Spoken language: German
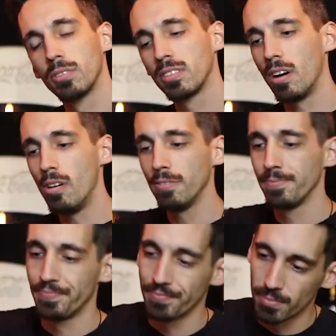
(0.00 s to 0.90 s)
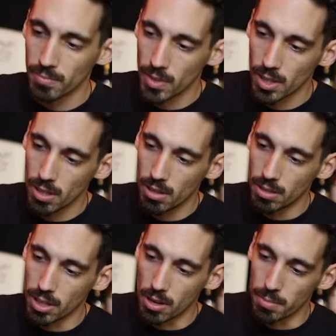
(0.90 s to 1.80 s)
kurz drauf
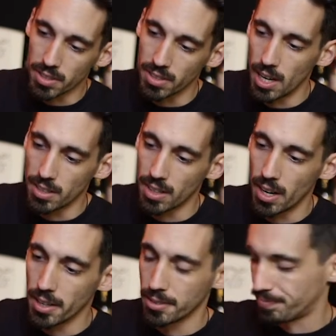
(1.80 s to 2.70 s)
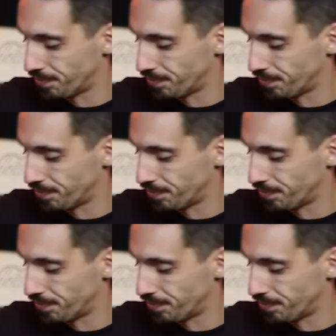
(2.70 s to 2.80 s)
und dann kommt es da alles rein.